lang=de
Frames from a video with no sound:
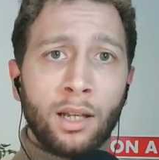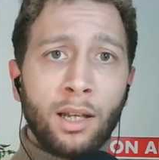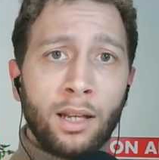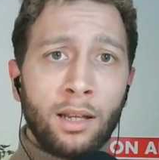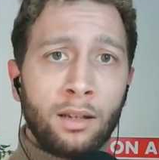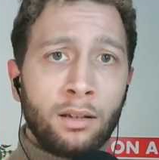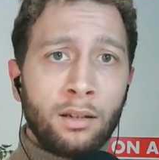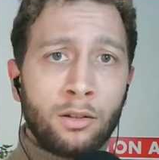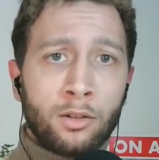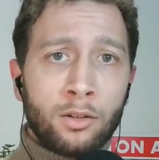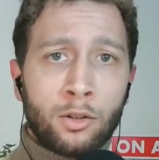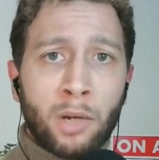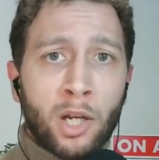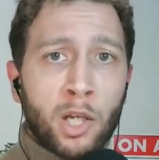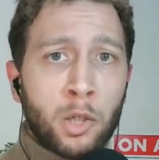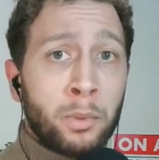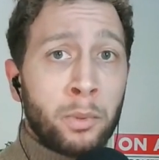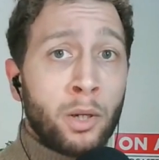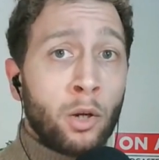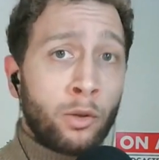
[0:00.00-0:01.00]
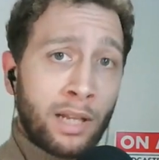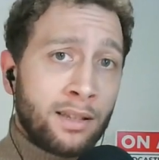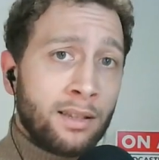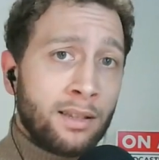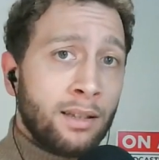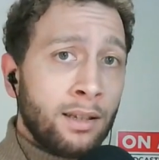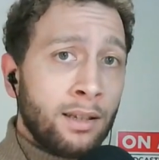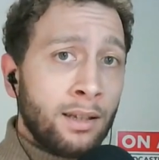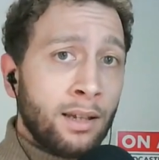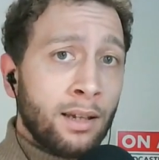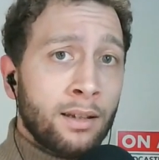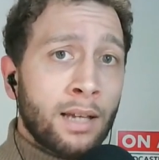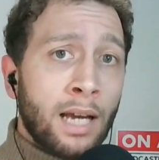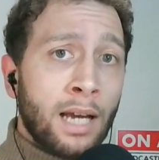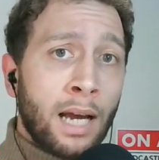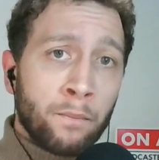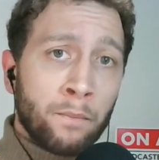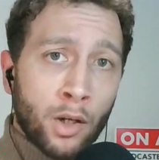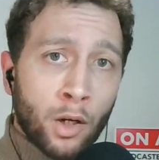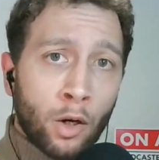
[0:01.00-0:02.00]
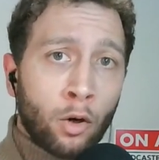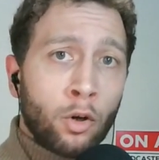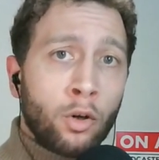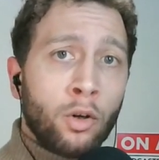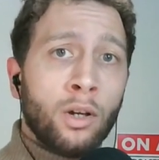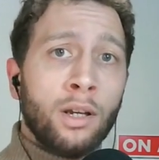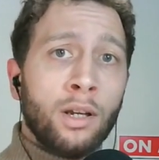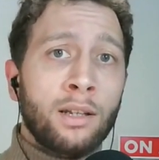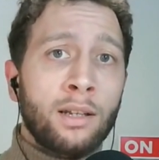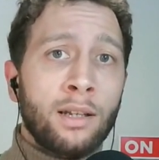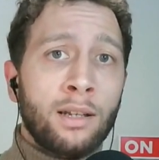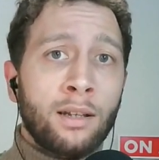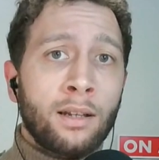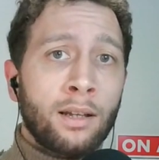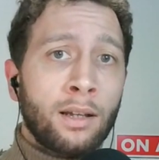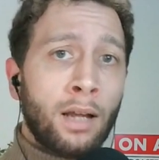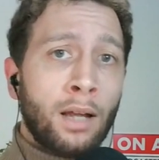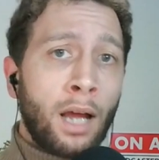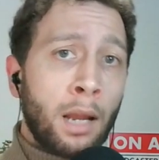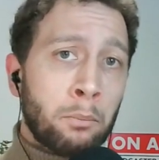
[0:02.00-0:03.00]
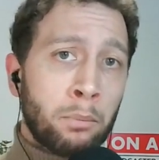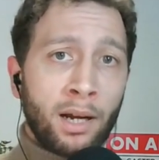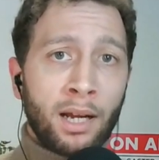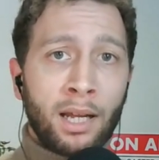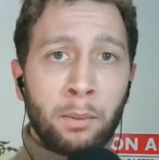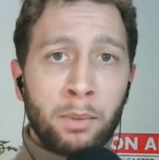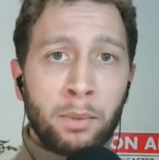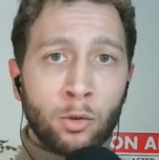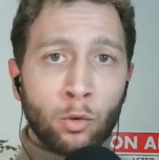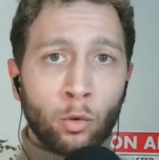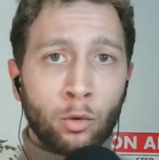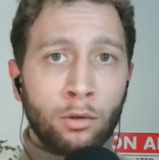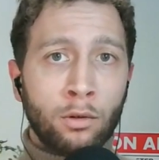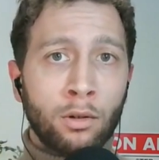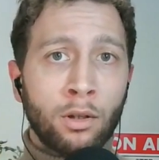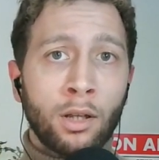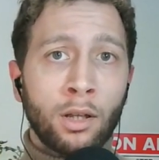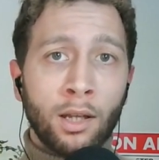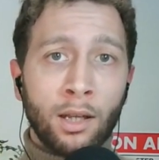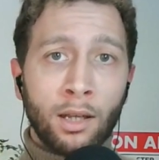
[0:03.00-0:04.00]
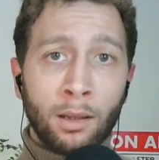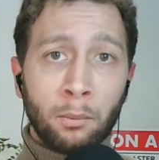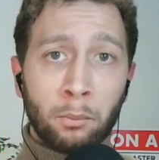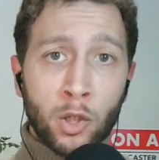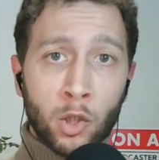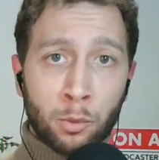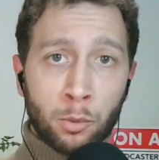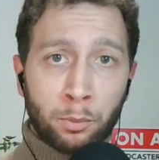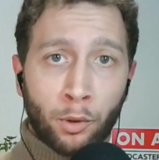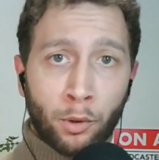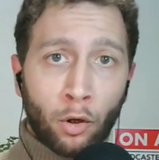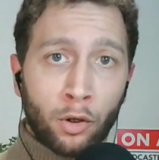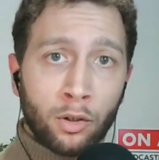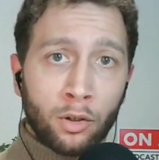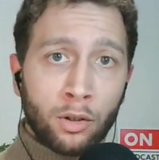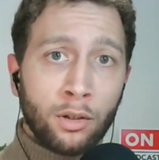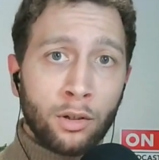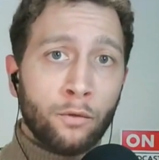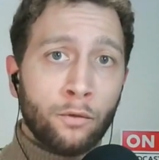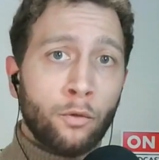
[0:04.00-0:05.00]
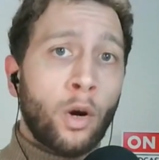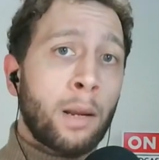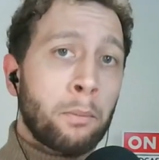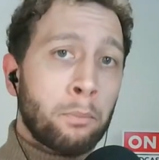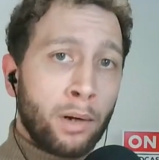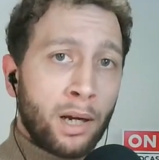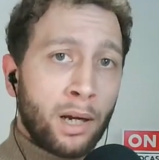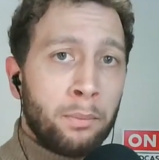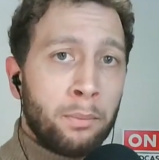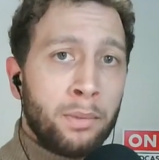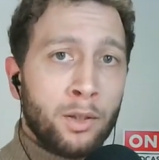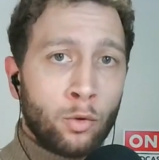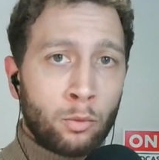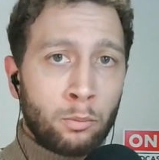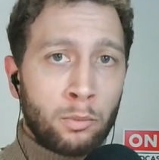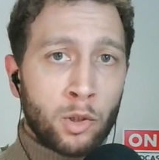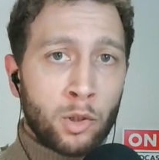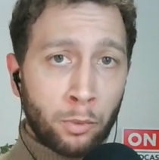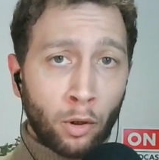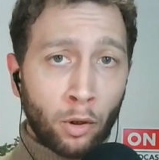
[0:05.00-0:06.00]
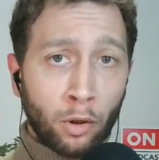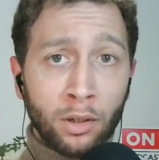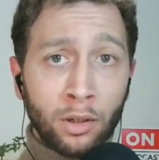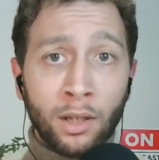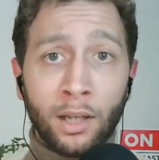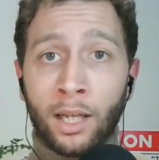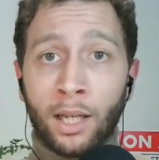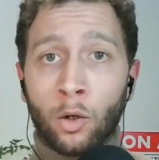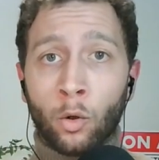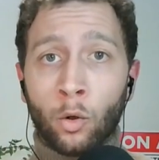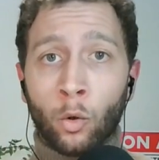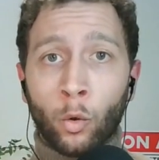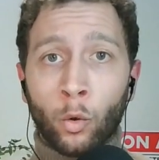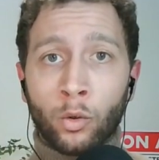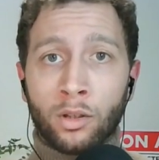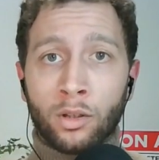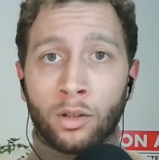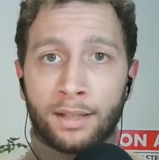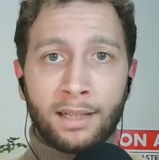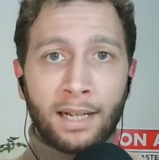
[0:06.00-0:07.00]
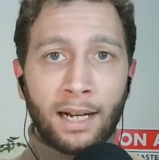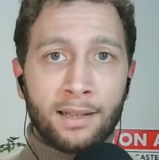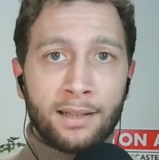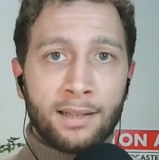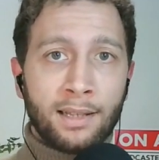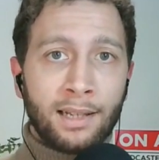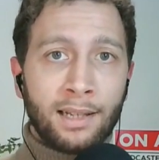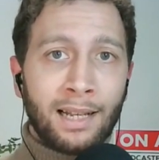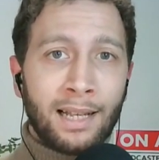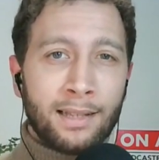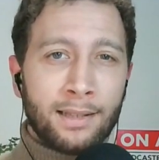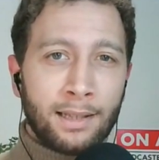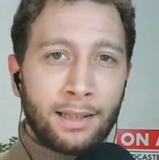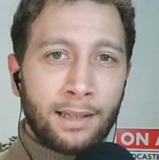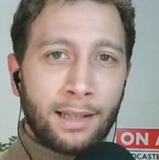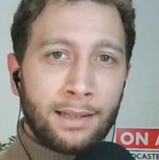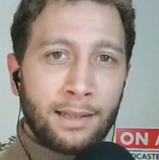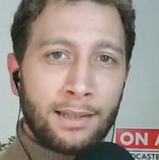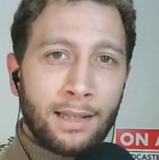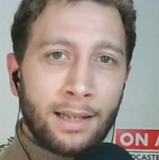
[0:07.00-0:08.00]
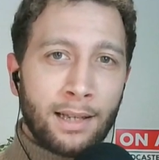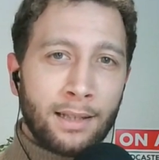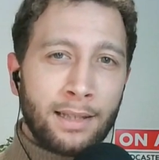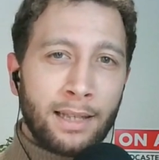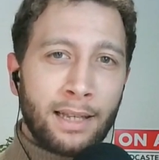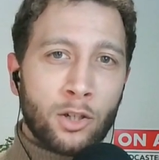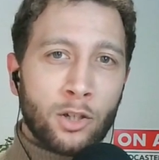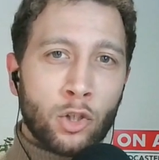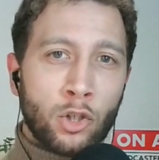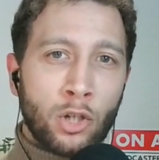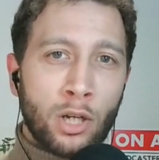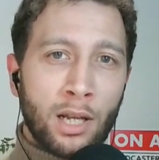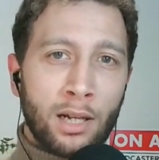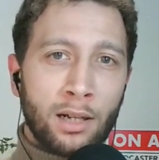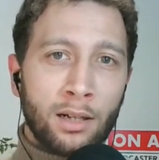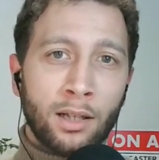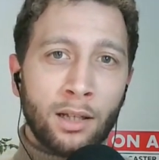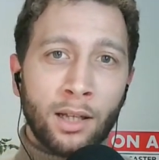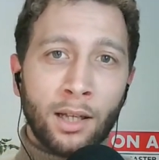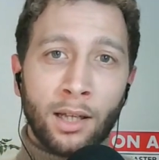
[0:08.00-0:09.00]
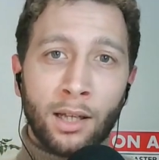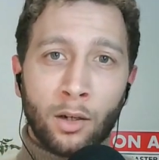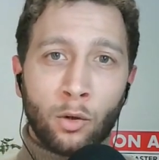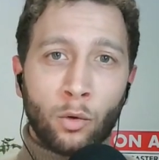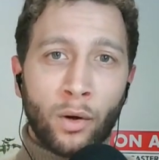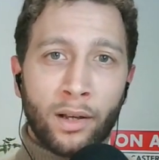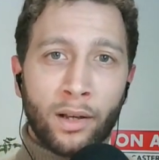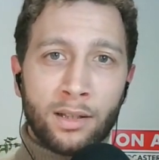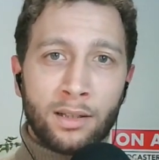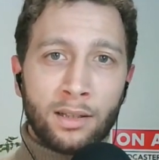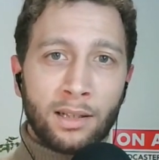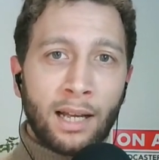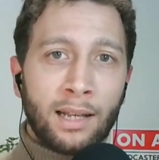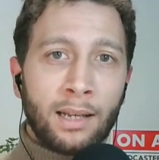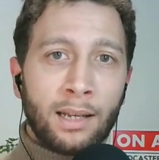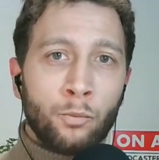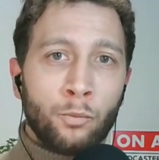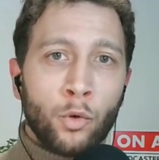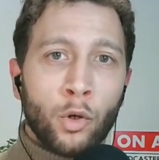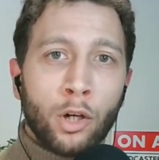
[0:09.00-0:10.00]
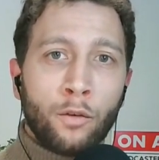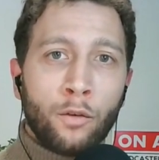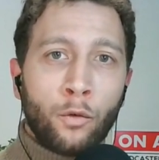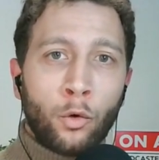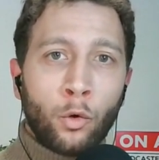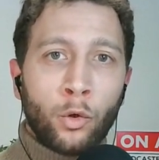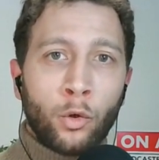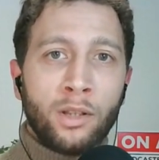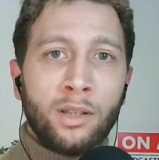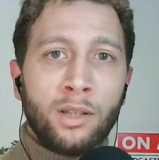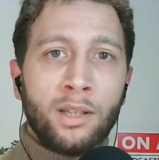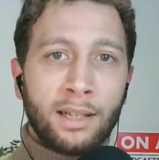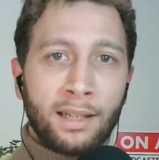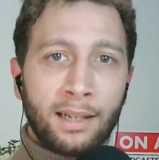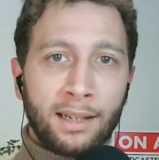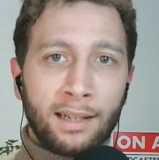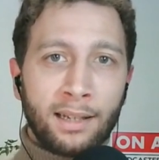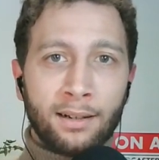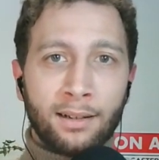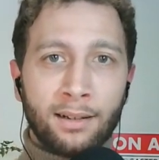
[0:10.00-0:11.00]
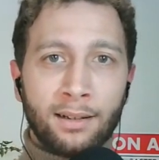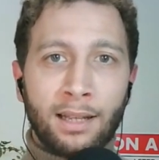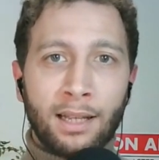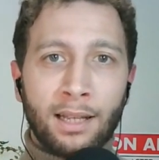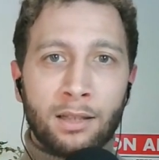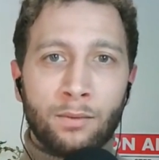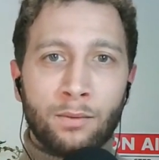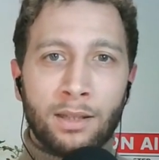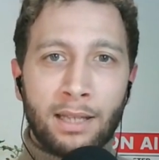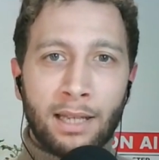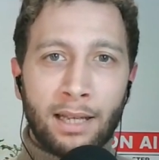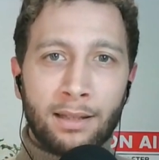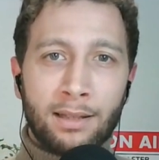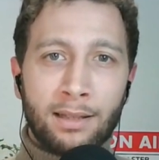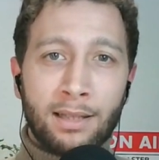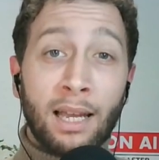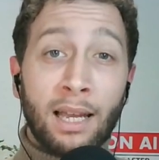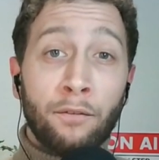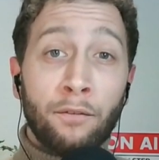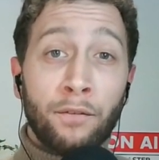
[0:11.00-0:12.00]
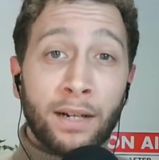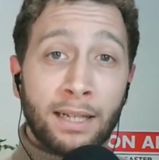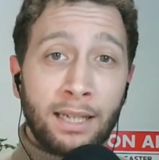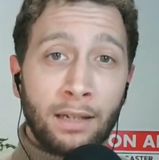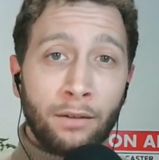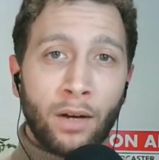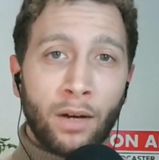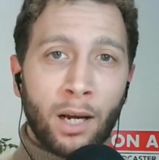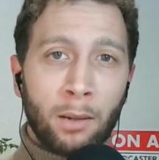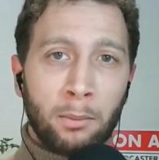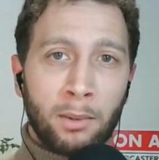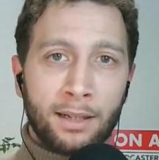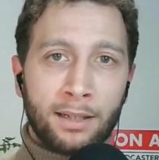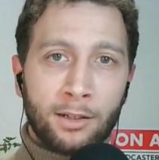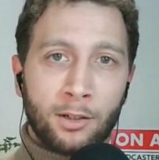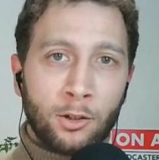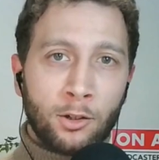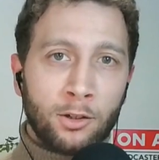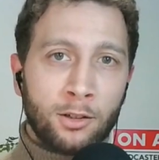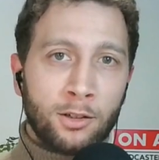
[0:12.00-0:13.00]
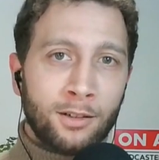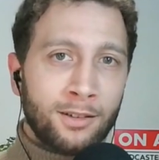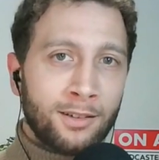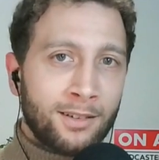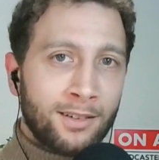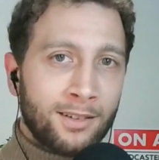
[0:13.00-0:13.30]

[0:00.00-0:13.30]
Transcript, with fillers: in zum Beispiel Audacity haben wir auch in äh, ein paar Episoden besprochen, vor ein paar Episoden besprochen. Und das Ganze lässt sich dann sehr, sehr schnell quasi in einem Workflow integrieren, dass wir sehr, sehr effektiv arbeiten können.